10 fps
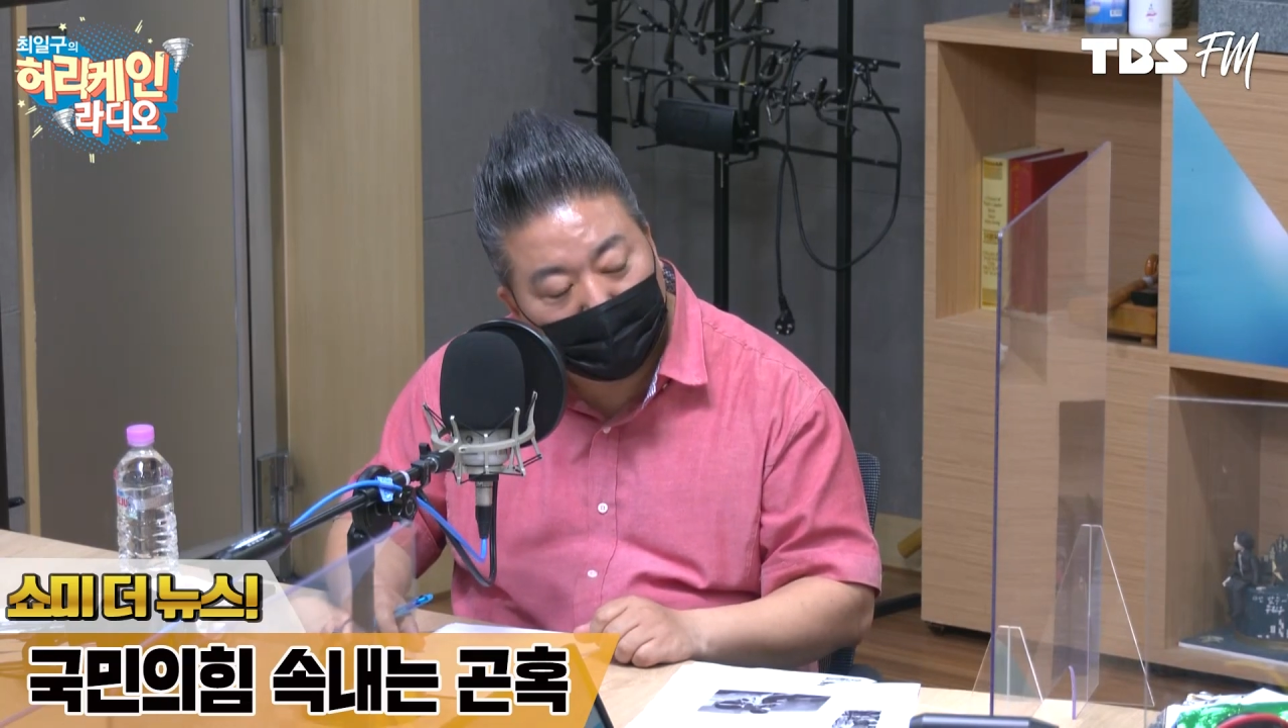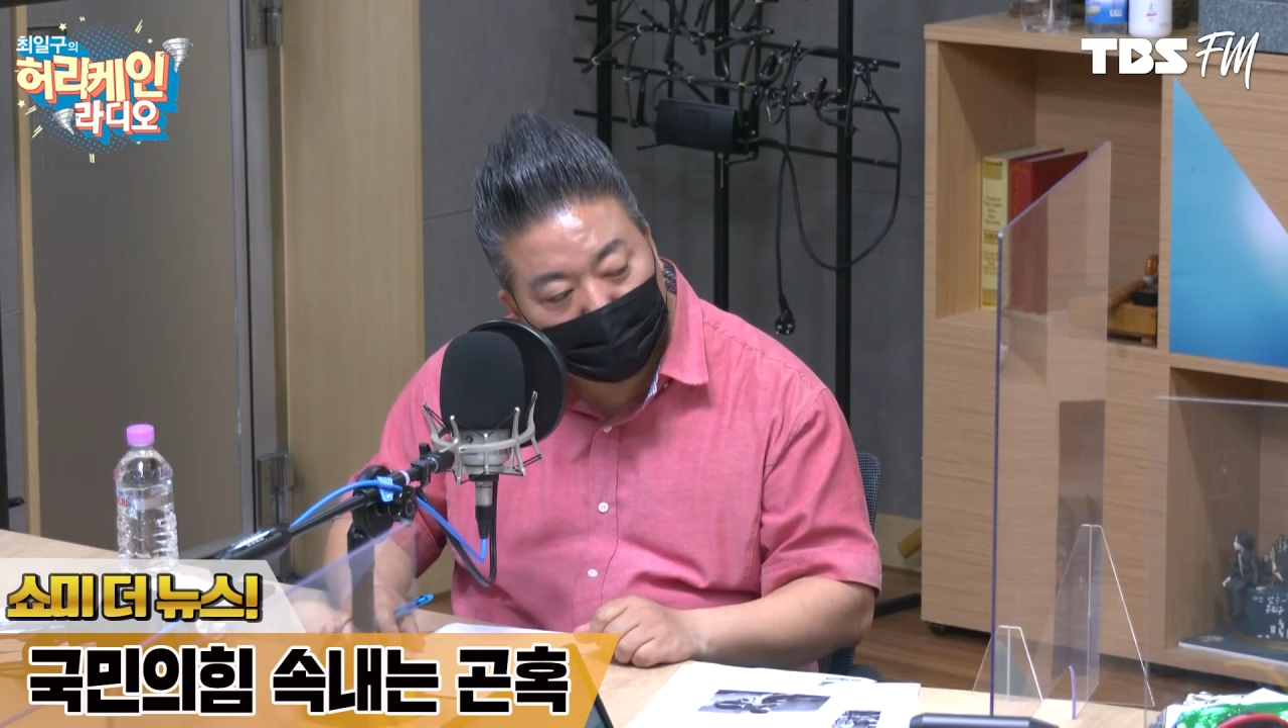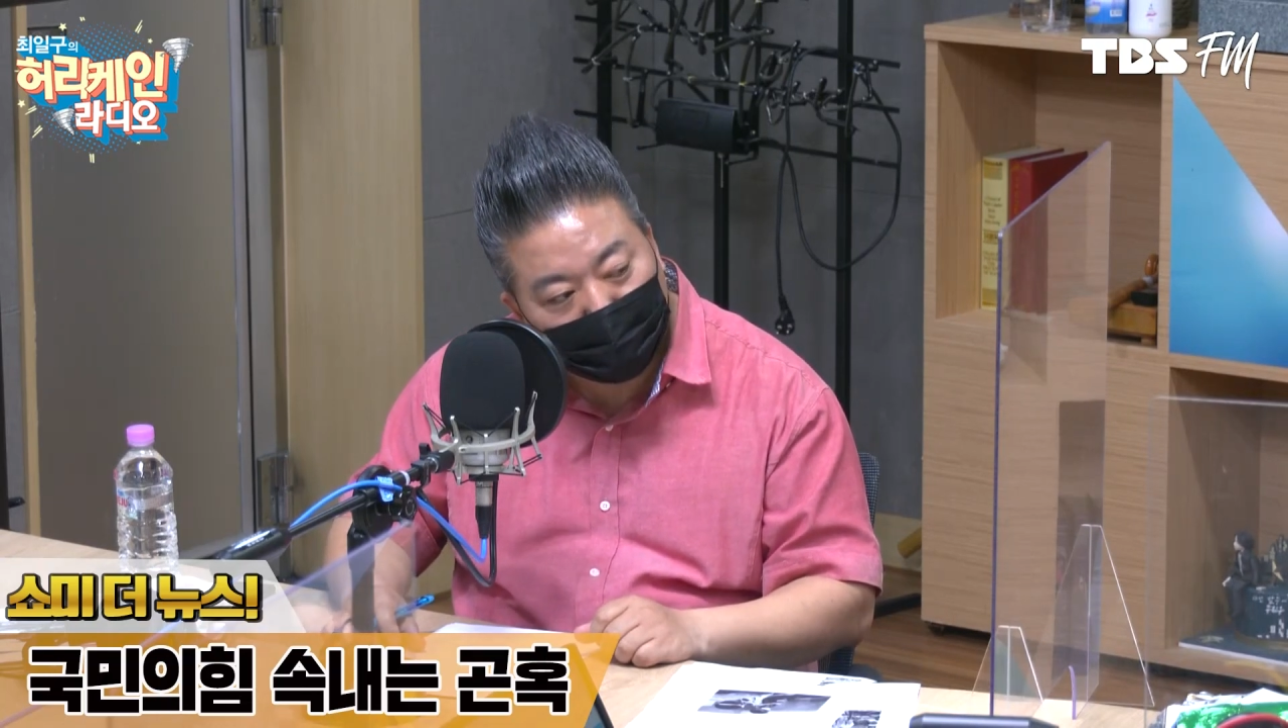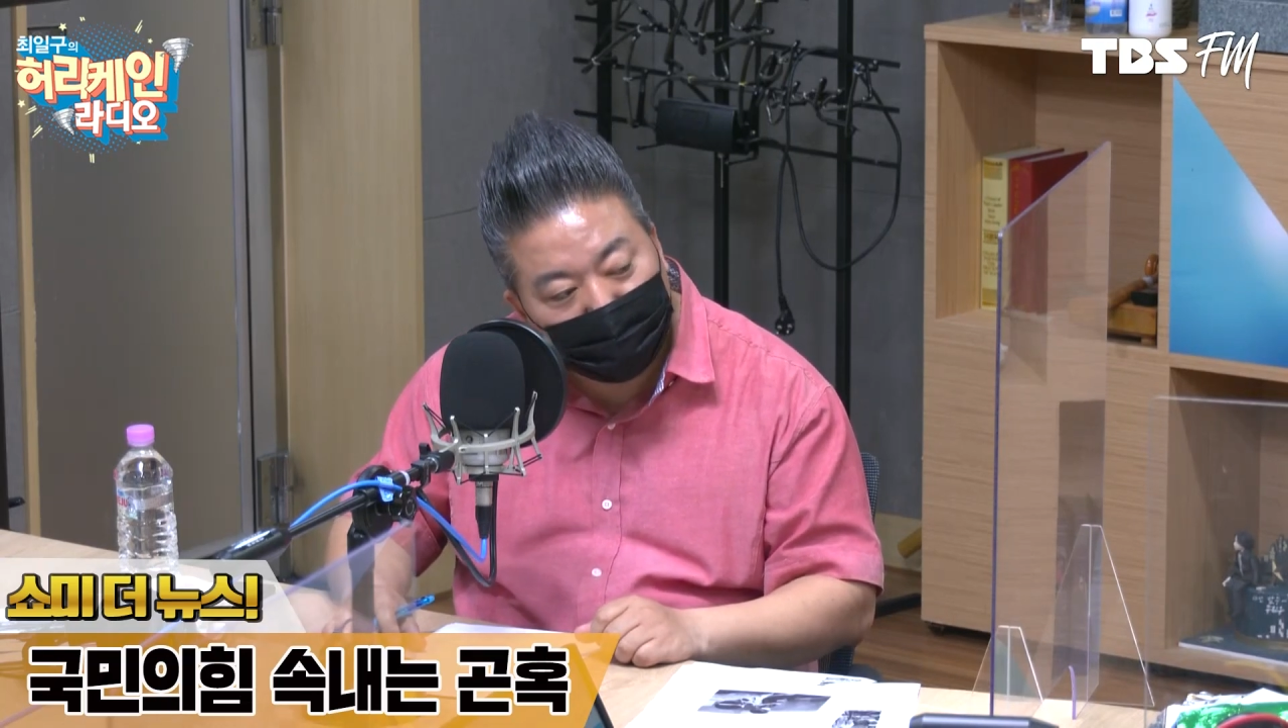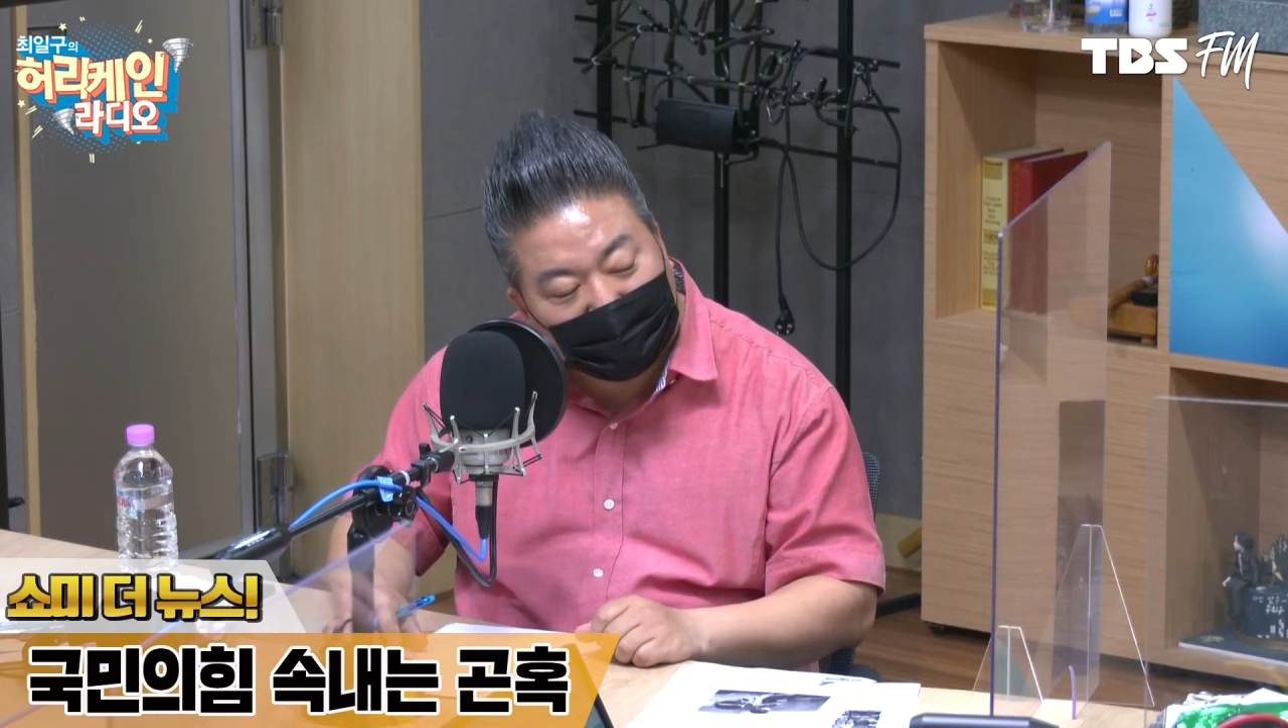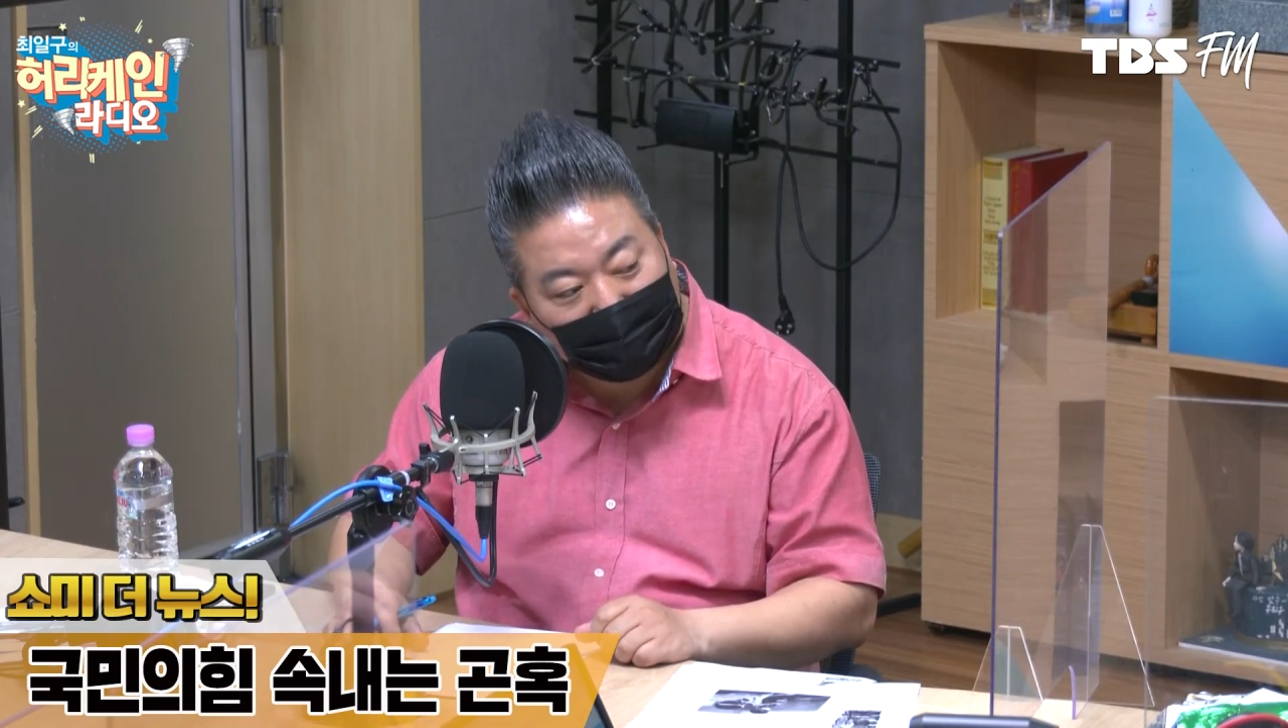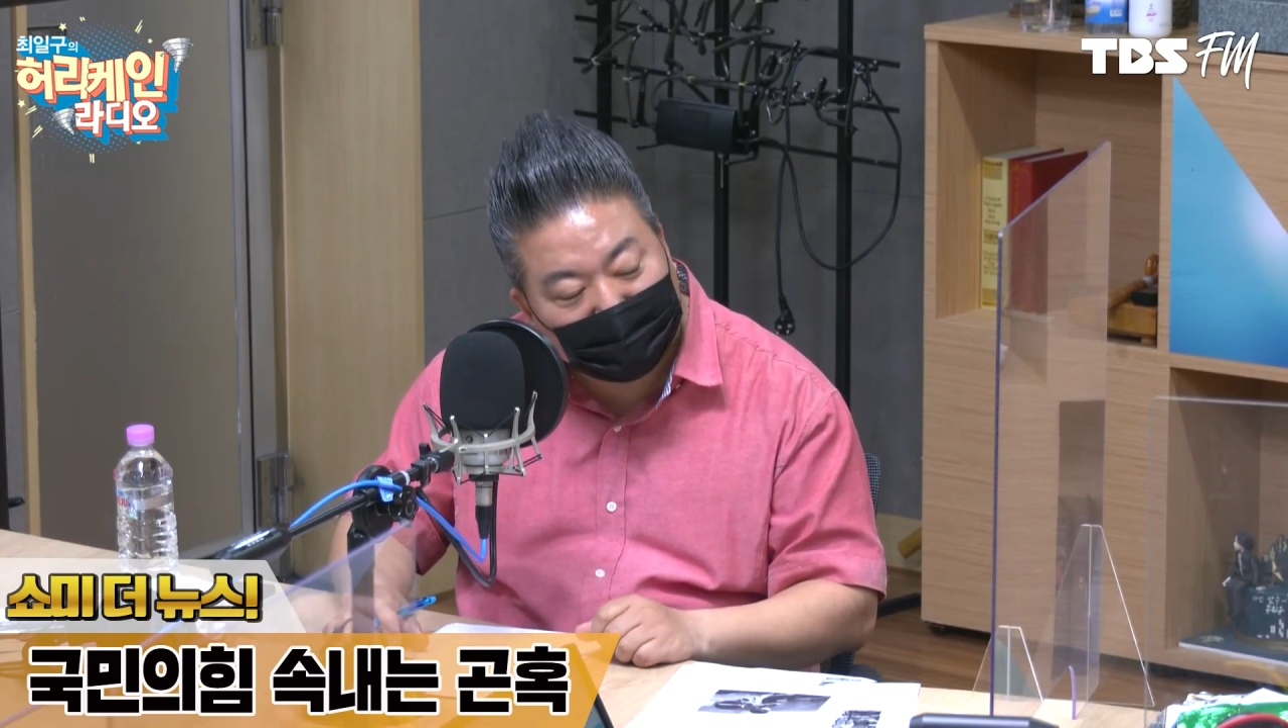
국민의힘